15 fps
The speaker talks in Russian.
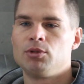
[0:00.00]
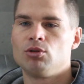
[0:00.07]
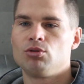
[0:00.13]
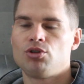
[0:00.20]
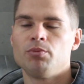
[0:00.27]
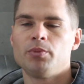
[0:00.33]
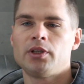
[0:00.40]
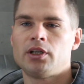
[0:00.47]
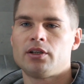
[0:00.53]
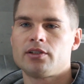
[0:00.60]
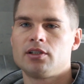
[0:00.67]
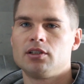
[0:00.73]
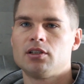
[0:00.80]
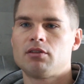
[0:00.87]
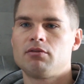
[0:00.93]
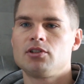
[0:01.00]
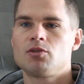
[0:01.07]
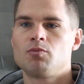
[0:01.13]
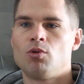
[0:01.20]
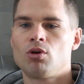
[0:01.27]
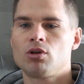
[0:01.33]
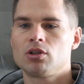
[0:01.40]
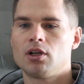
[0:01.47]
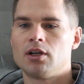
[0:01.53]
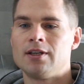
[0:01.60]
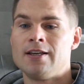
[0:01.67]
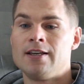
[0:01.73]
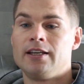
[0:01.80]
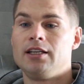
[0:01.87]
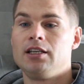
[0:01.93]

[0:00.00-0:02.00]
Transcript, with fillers: мне очень понравился этот вид спорта.